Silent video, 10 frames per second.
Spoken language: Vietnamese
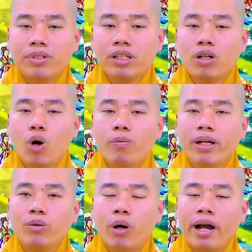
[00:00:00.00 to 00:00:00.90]
sự cố
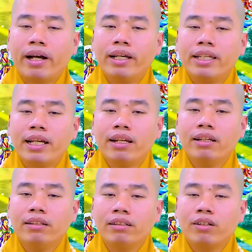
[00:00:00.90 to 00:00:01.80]
bệnh hoạn hay gia
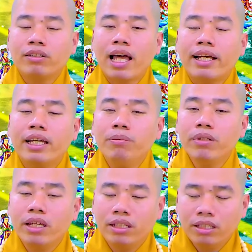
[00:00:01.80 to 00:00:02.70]
đình có tai kiếp
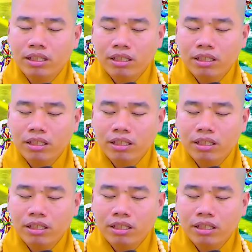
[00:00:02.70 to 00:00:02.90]
gì